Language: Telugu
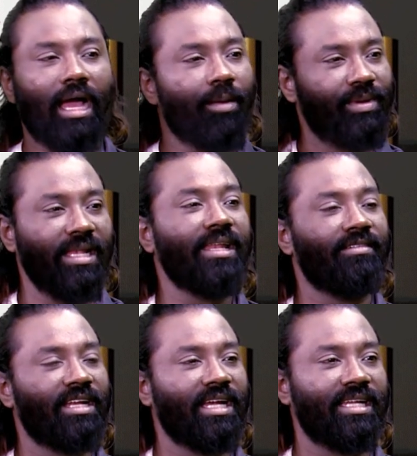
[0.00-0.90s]
ఆ పిల్లలు
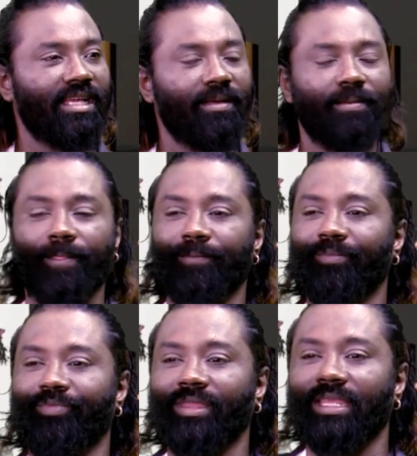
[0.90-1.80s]
ఎవరంటే
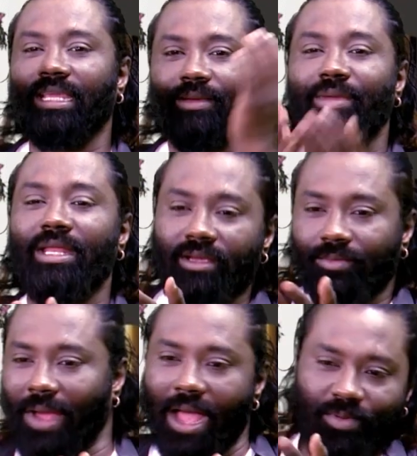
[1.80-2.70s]
మీరు
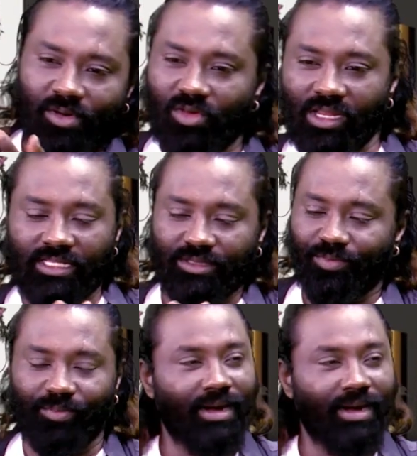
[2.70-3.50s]
పాప గురించి